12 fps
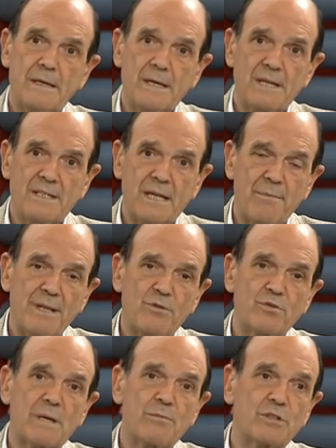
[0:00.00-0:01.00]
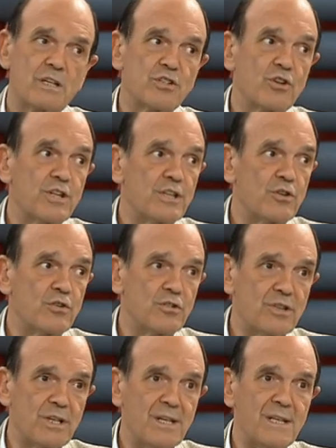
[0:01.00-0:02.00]
inicialmente usamos
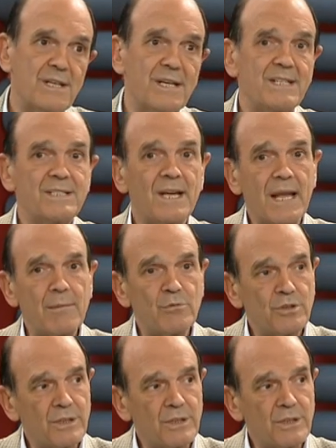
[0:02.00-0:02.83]
ansiolíticos y enseñamos